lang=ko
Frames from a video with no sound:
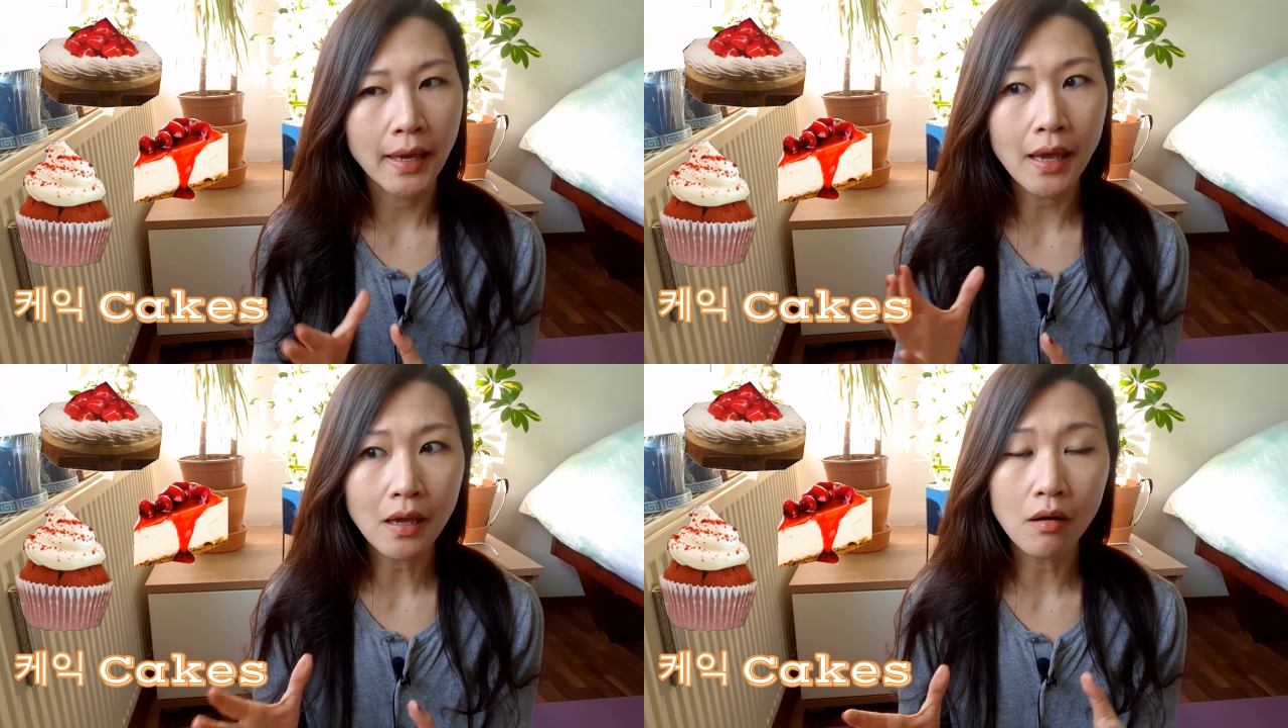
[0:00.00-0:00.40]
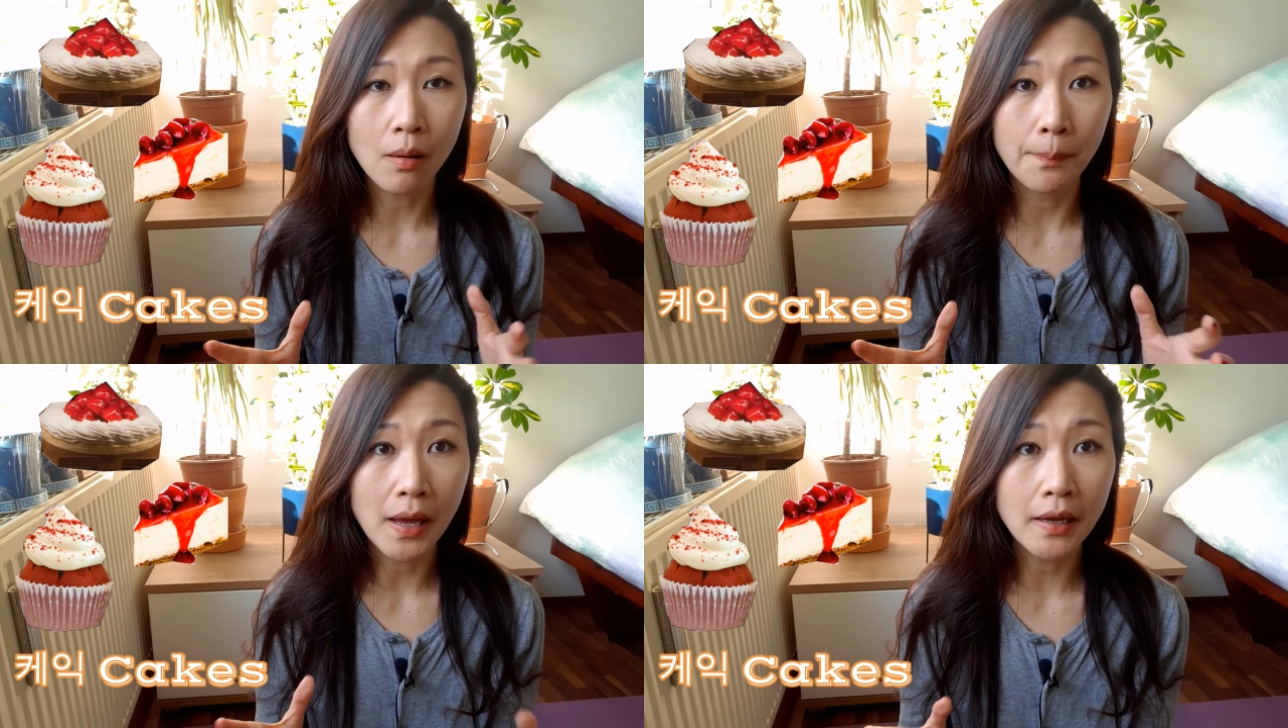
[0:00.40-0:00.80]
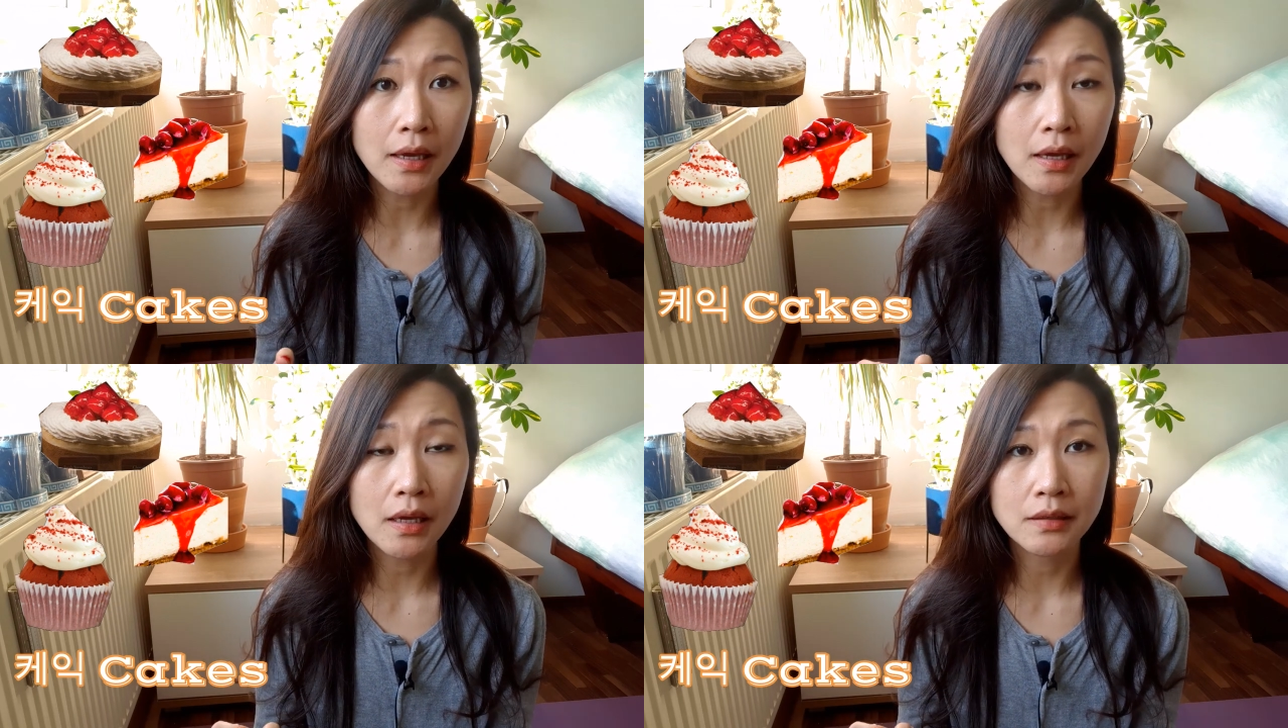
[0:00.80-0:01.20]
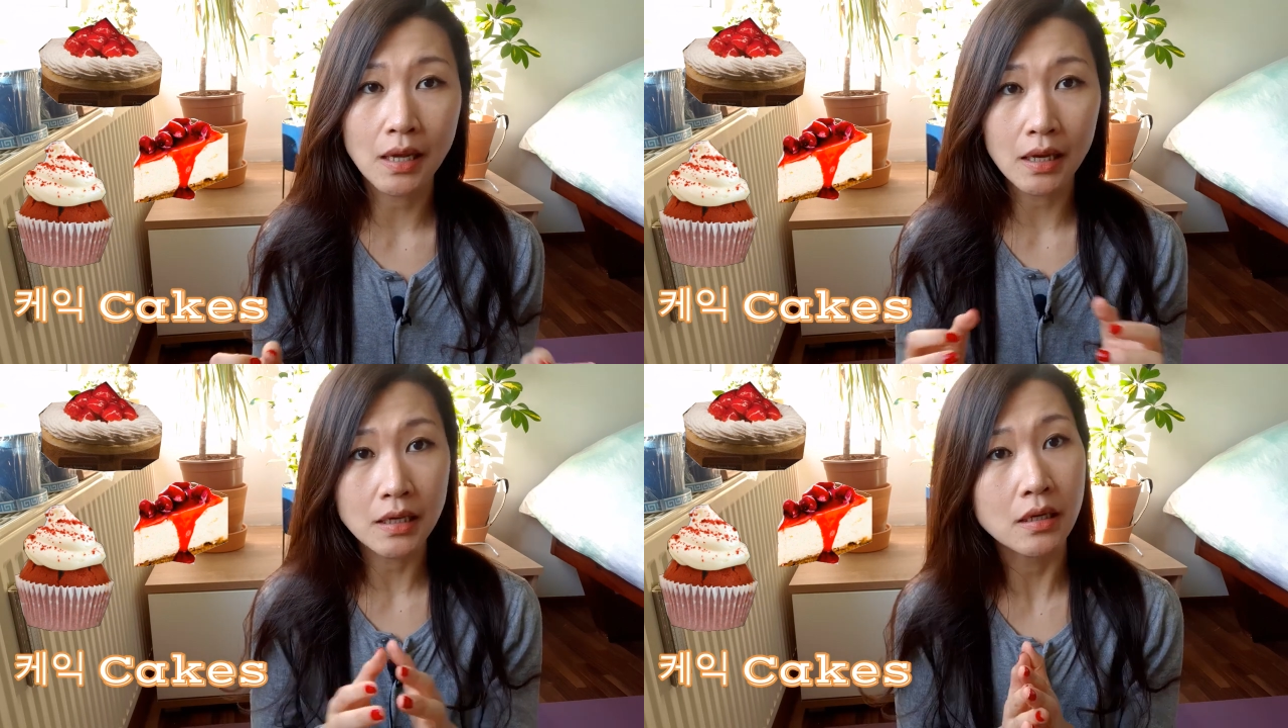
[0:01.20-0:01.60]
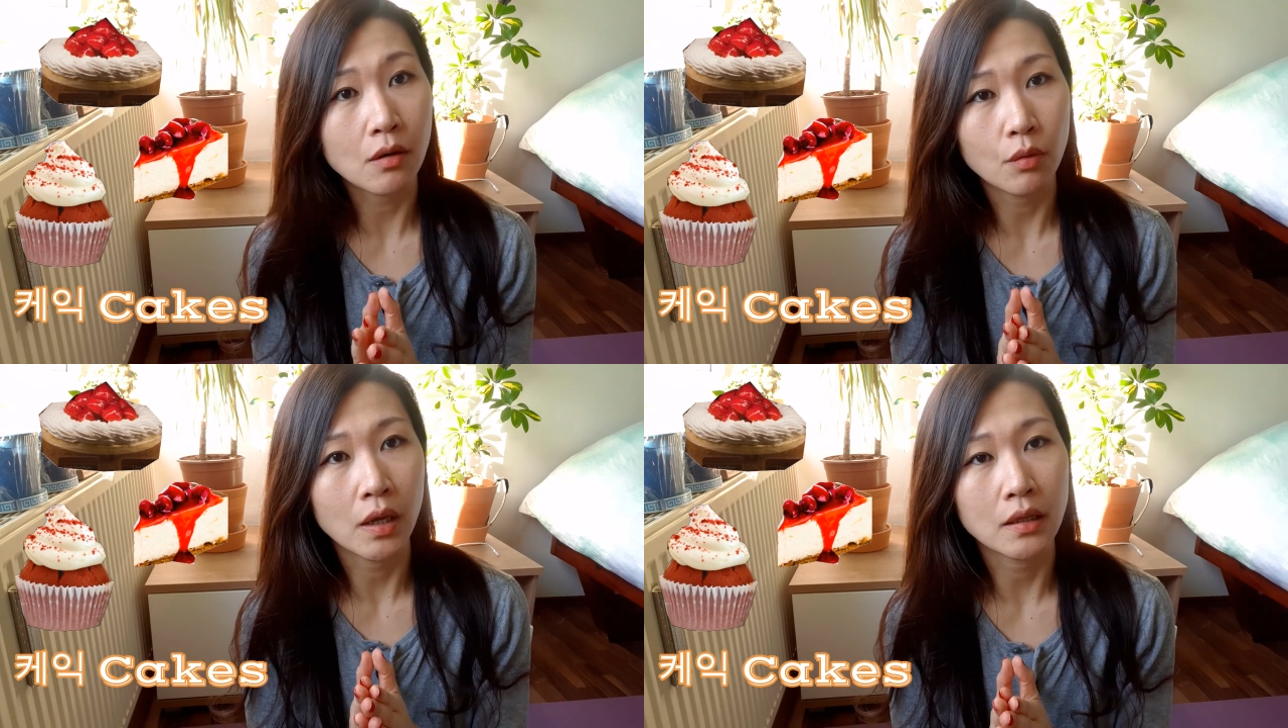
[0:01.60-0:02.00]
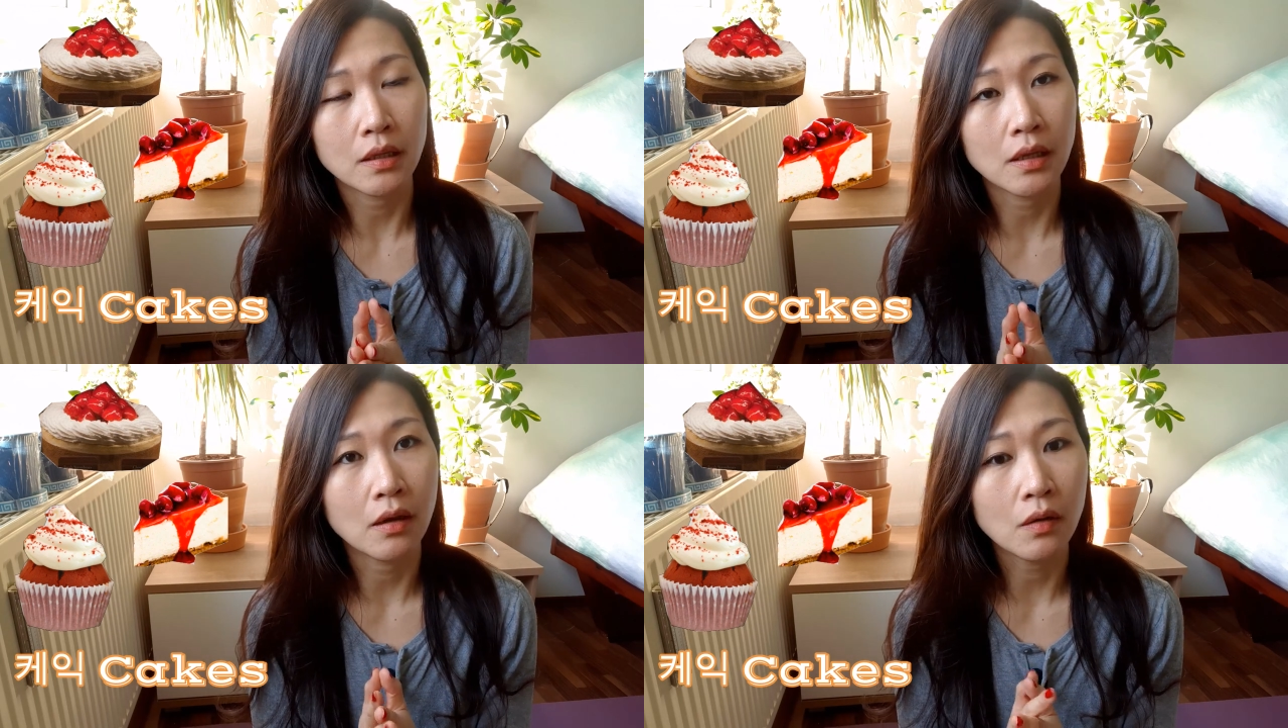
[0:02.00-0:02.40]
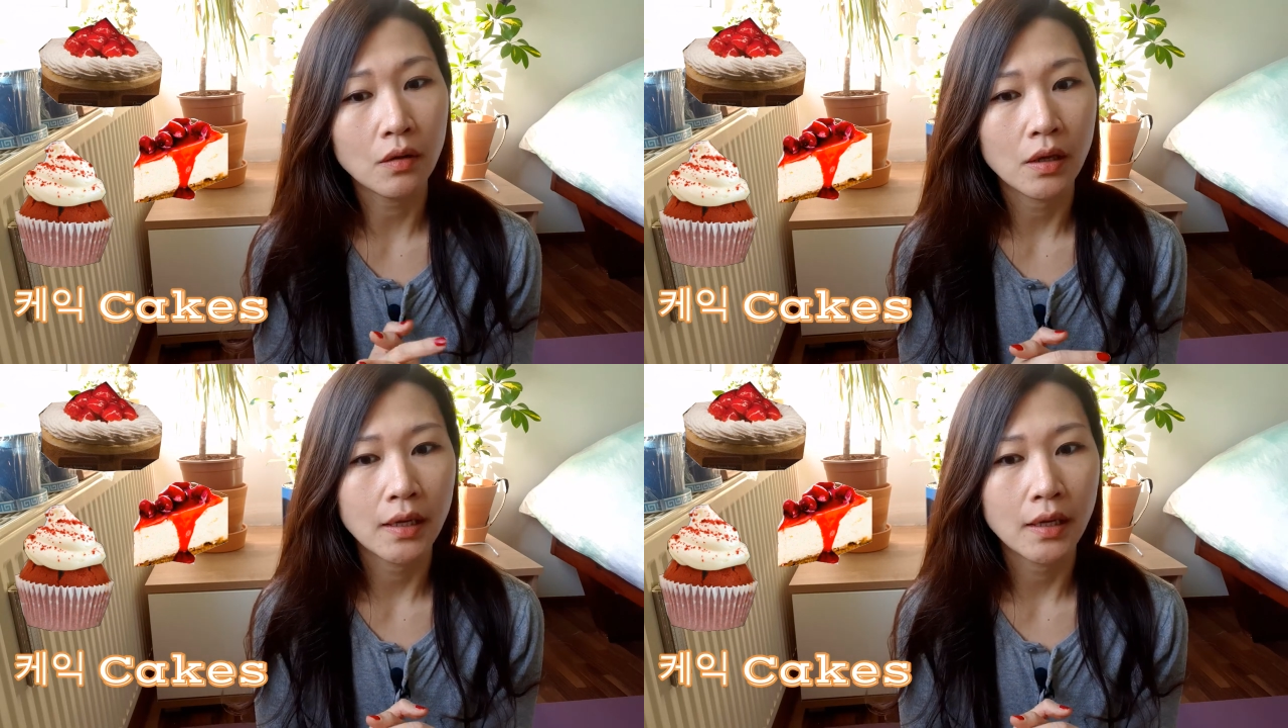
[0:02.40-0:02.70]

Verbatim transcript: 케이크와 빵의 사이라고 해야 되나요?